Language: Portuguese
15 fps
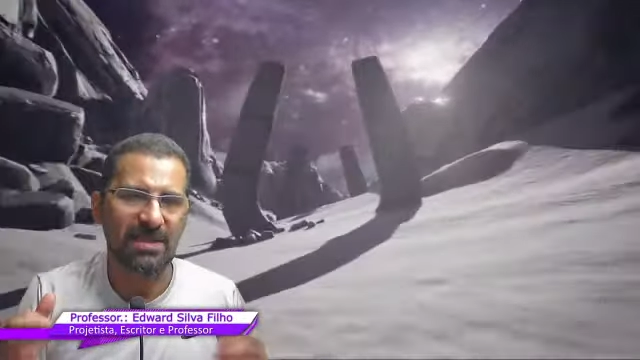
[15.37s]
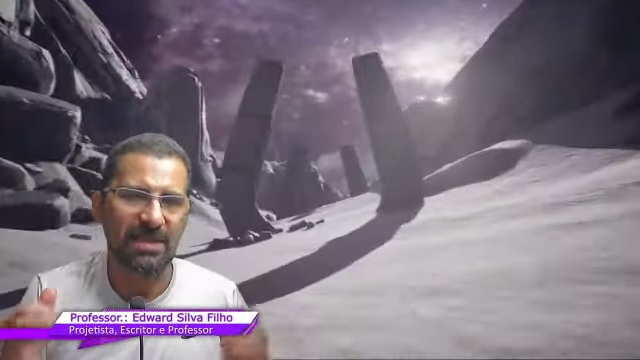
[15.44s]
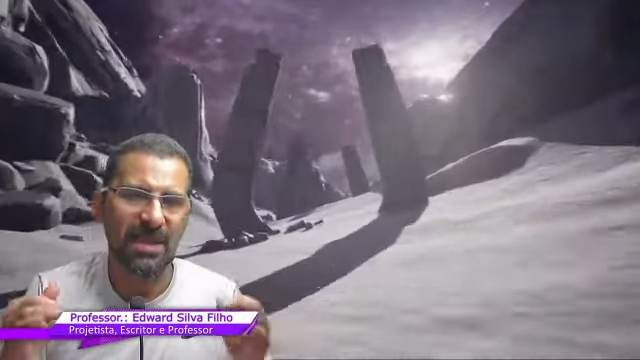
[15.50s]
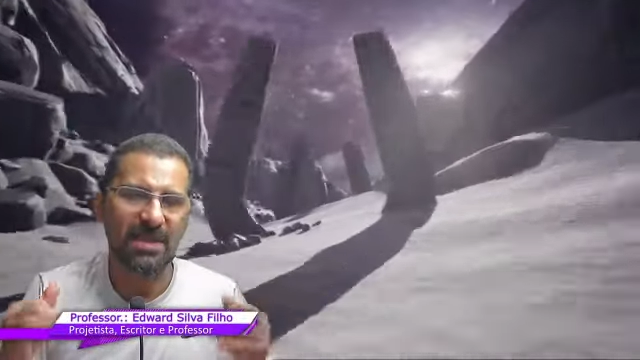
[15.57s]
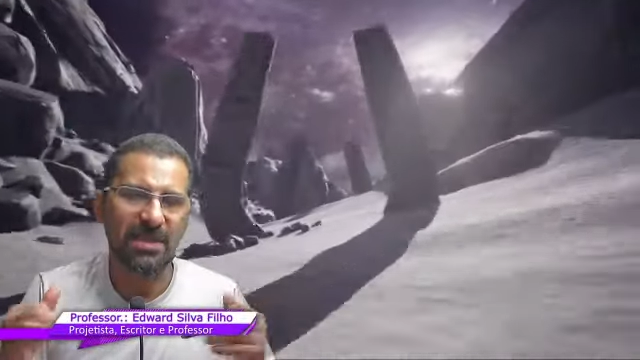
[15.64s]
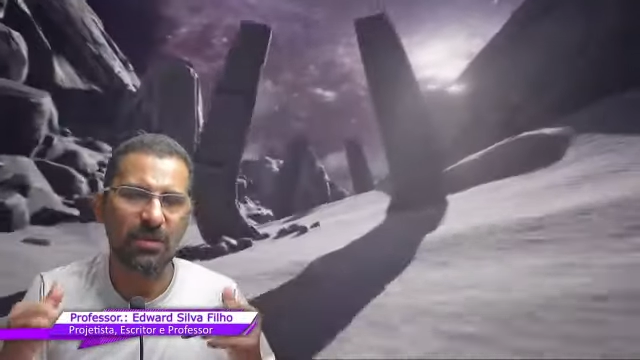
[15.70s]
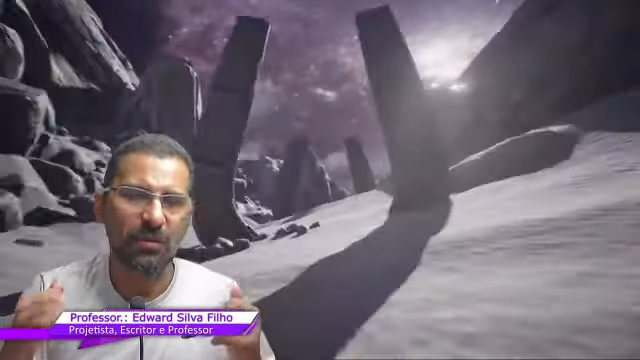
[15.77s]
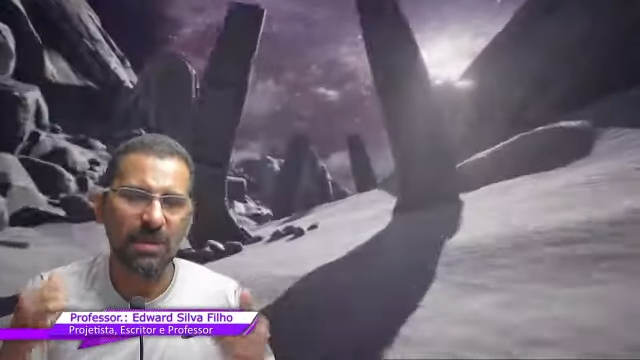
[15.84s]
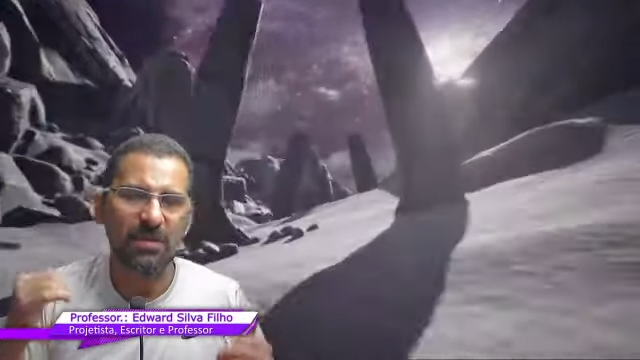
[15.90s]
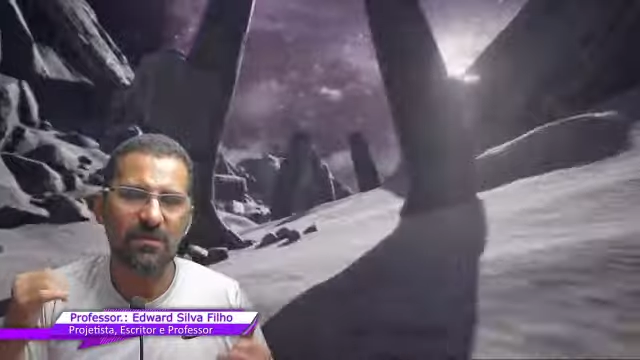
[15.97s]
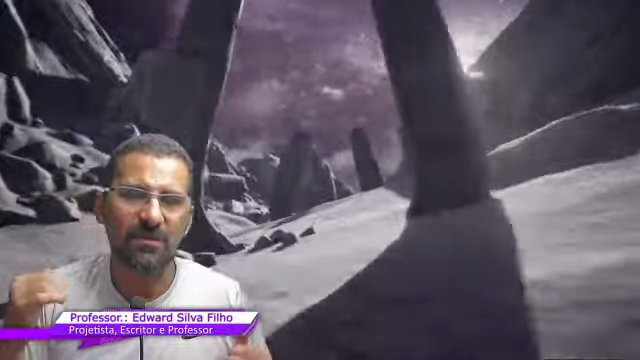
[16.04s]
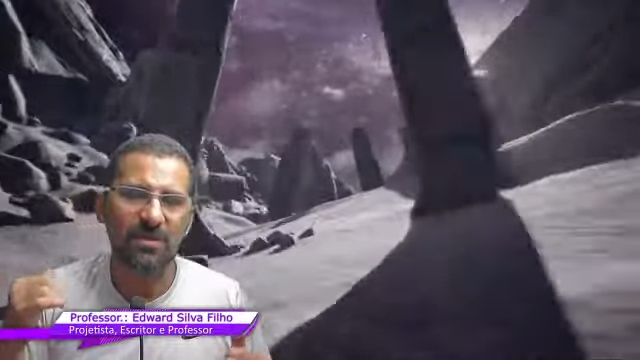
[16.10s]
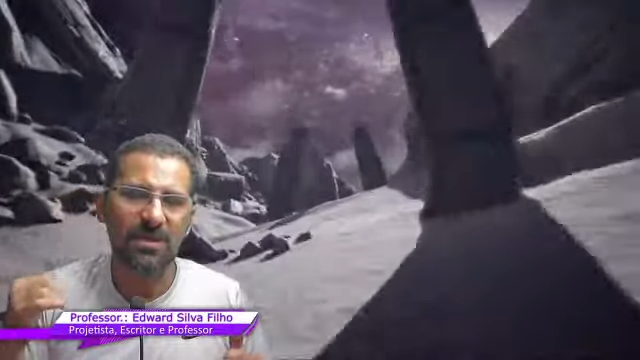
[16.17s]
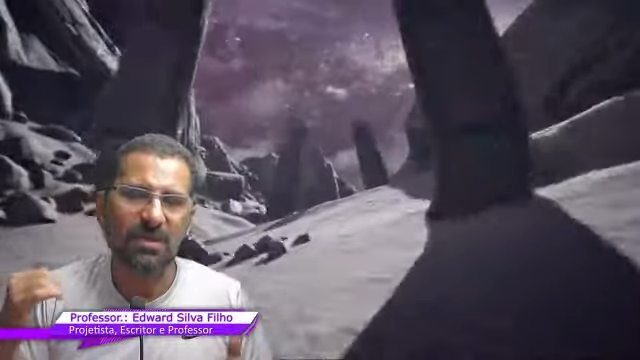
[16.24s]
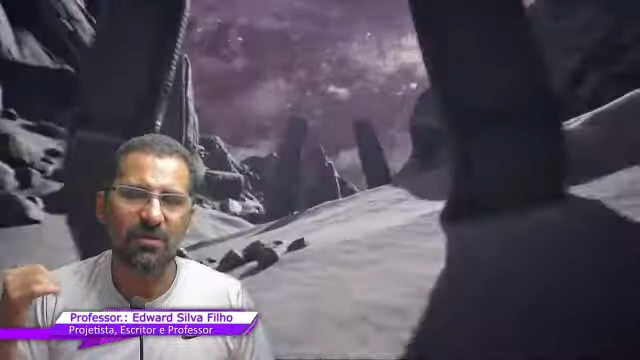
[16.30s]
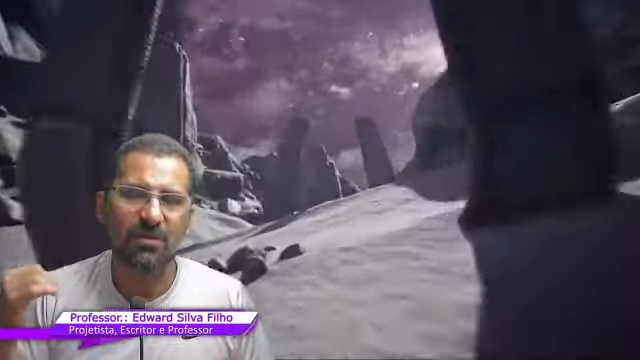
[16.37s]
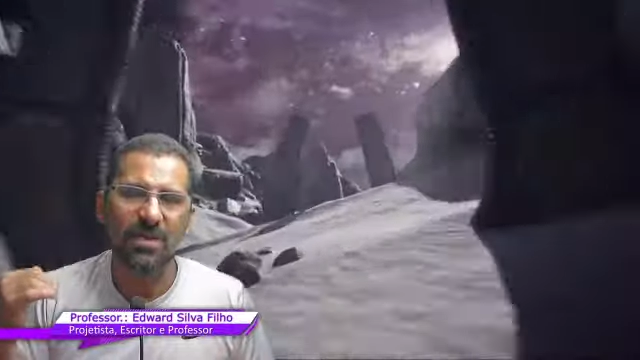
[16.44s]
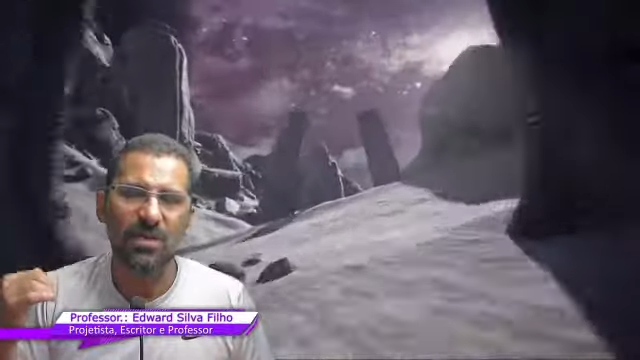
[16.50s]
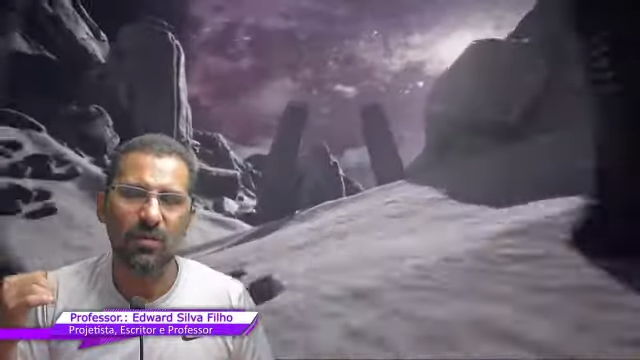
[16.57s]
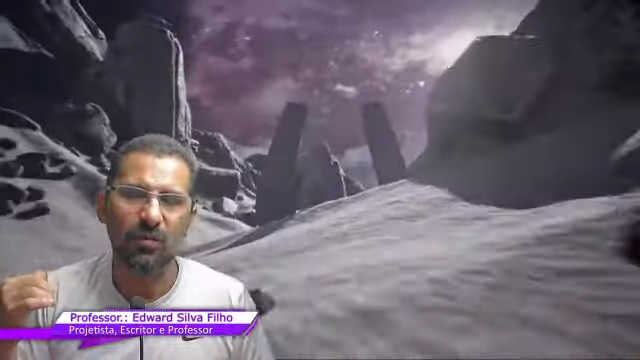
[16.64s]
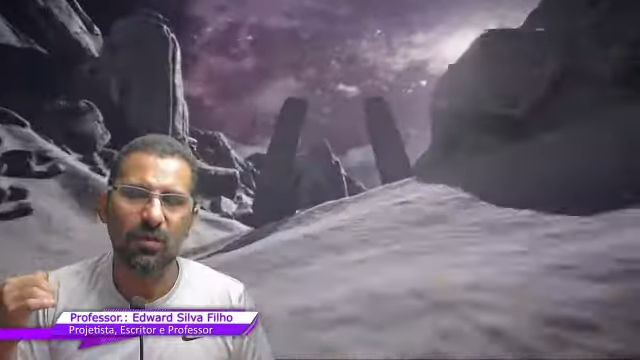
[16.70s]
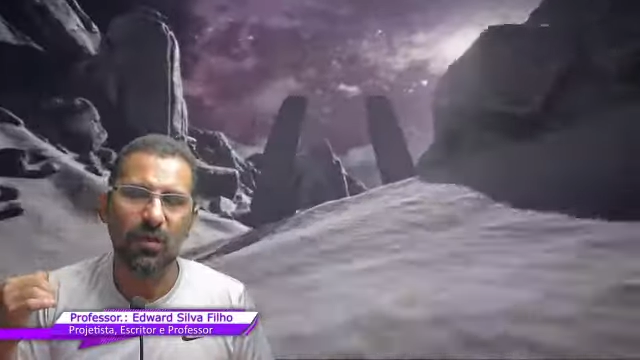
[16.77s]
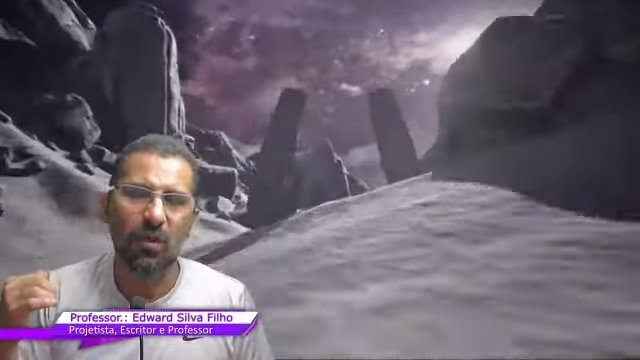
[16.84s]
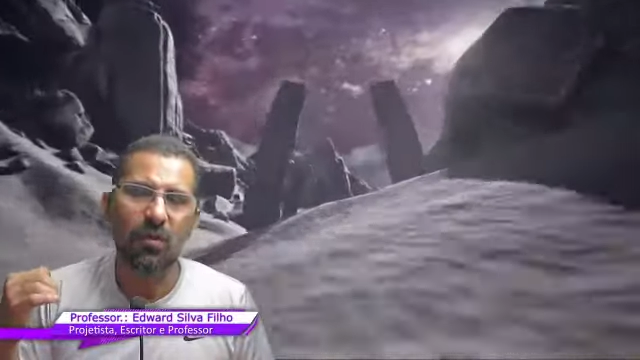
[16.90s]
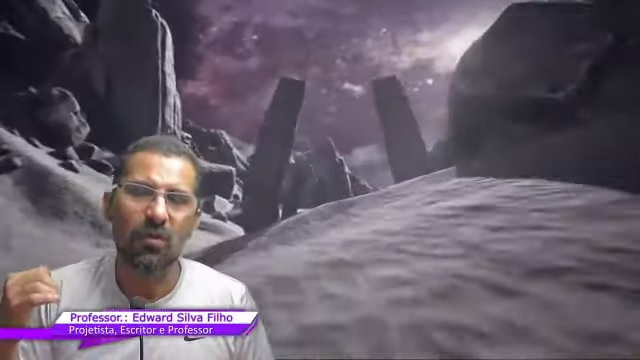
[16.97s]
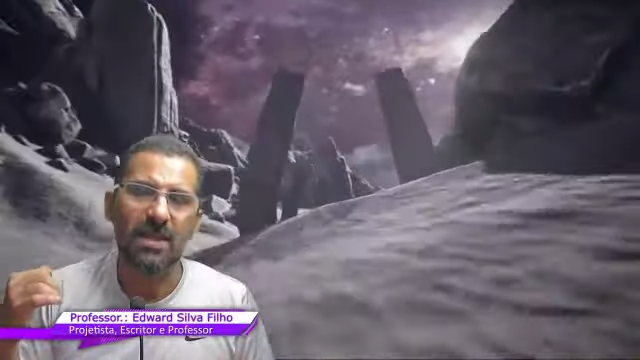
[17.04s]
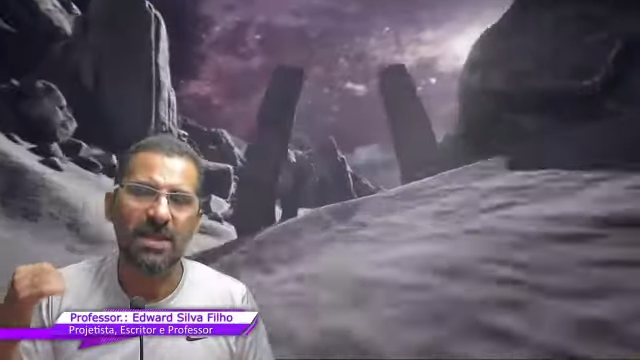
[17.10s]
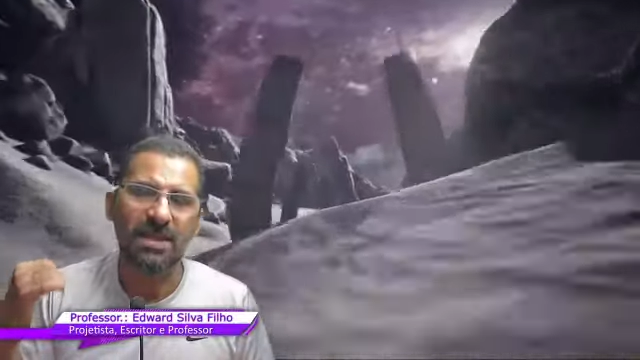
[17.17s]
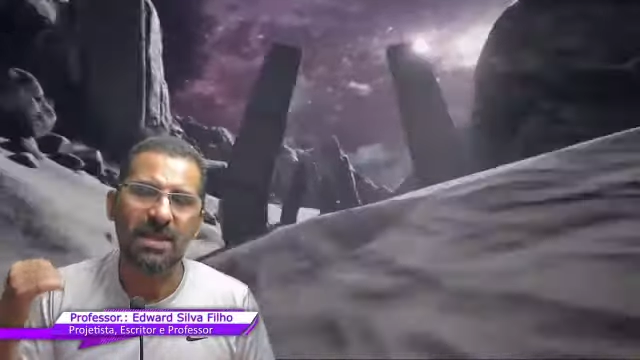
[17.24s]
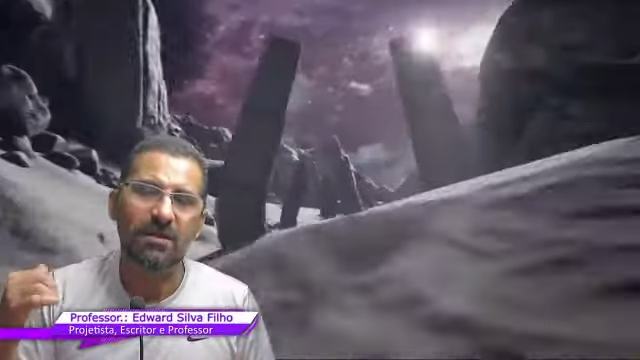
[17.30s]
Então, para que você conheça um pouco, esse
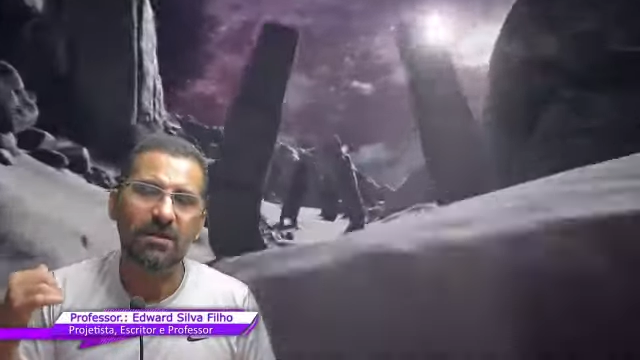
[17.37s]
aqui